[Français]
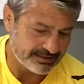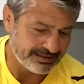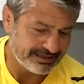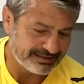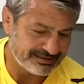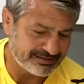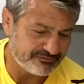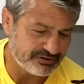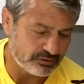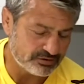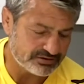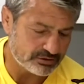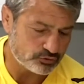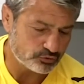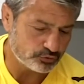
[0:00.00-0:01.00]
négatif dans
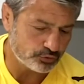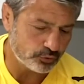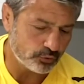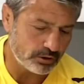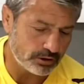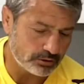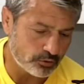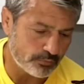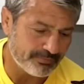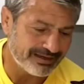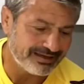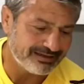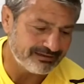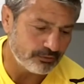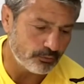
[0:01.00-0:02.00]
le sens où je crois qu'on
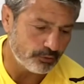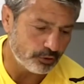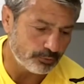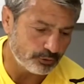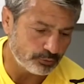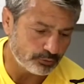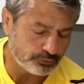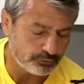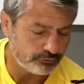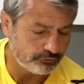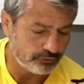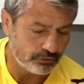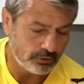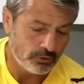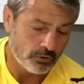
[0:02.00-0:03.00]
méritait au moins le point de
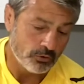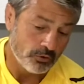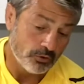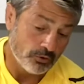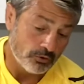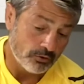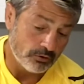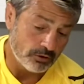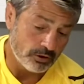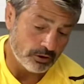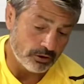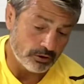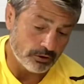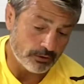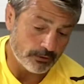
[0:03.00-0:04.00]
bonus
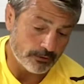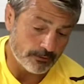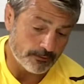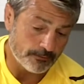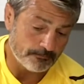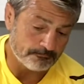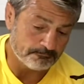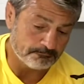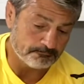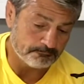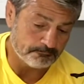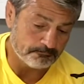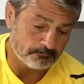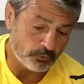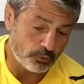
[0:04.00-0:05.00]
euh,
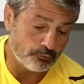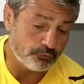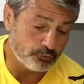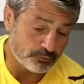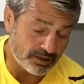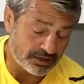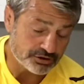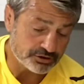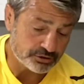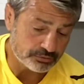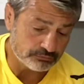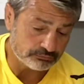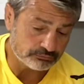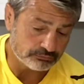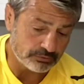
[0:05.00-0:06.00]
au vu du
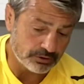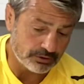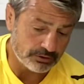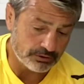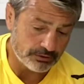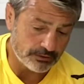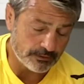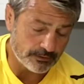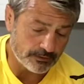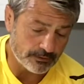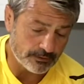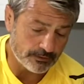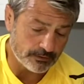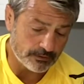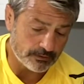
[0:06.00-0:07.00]
match.
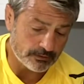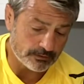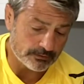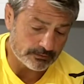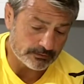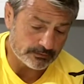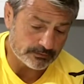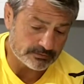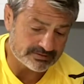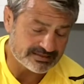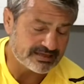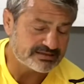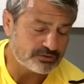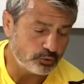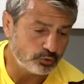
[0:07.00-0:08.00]
Euh,
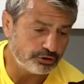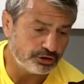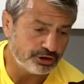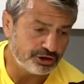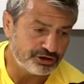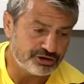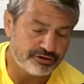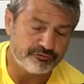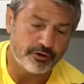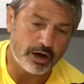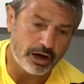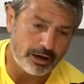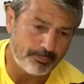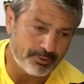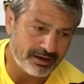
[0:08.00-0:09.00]
ça, c'est le côté négatif.
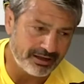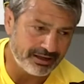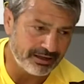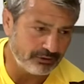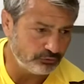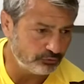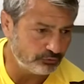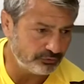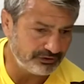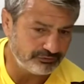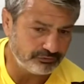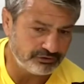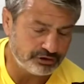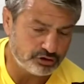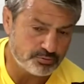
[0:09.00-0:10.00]
Après, en toute
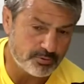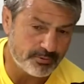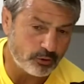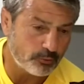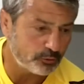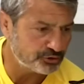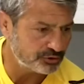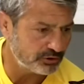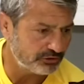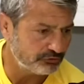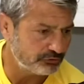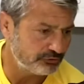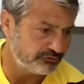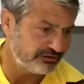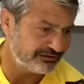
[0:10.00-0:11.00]
honnêteté, je ne peux pas reprocher aux
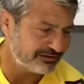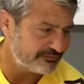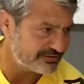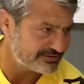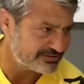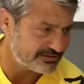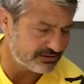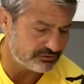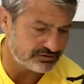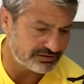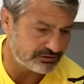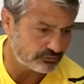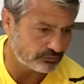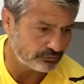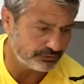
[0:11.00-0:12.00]
garçons de s'être investis, de
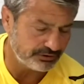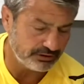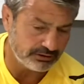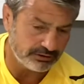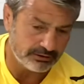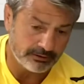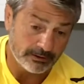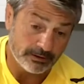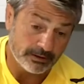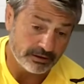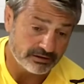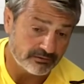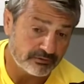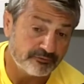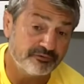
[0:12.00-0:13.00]
s'être donné
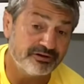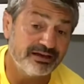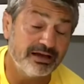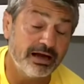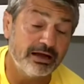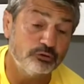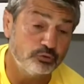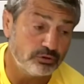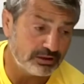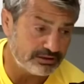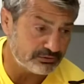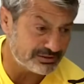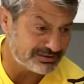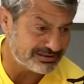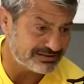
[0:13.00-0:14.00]
et d'avoir fait en tout cas
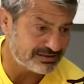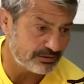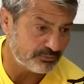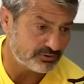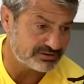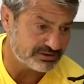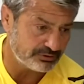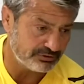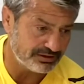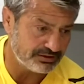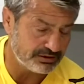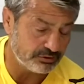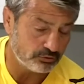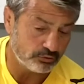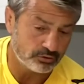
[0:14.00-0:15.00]
le nécessaire pour essayer de
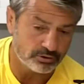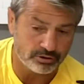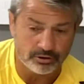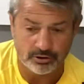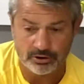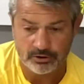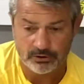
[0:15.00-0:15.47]
gagner. Donc euh,